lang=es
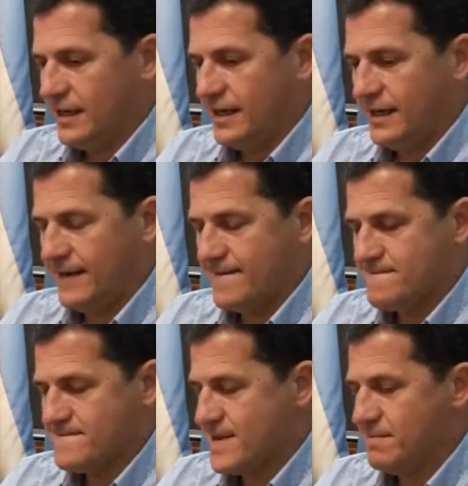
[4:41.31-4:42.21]
Eh,
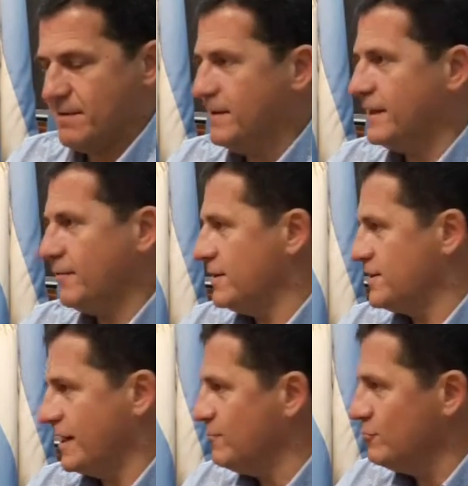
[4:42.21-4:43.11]
en vivienda no hay
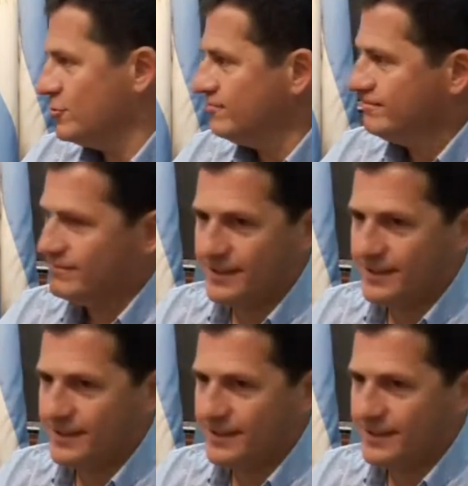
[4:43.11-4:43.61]
chamullo.